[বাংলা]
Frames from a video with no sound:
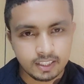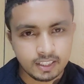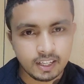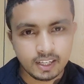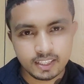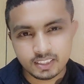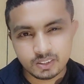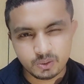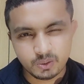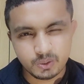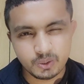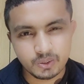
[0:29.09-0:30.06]
তার আগে
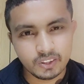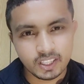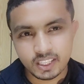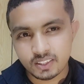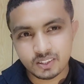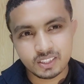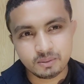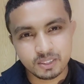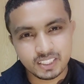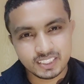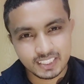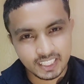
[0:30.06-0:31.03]
ছোট্ট করে একটা কথা
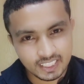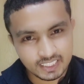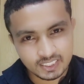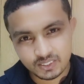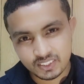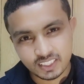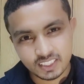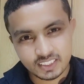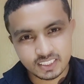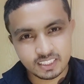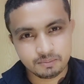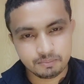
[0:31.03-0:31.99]
বলি যারা স্টুডেন্ট
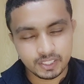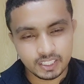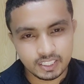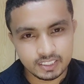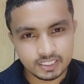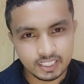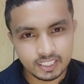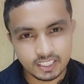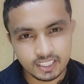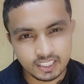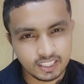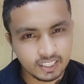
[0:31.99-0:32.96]
আছেন বা যাদের
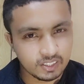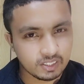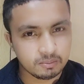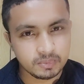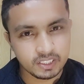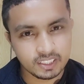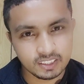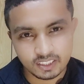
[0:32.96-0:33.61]
একদমই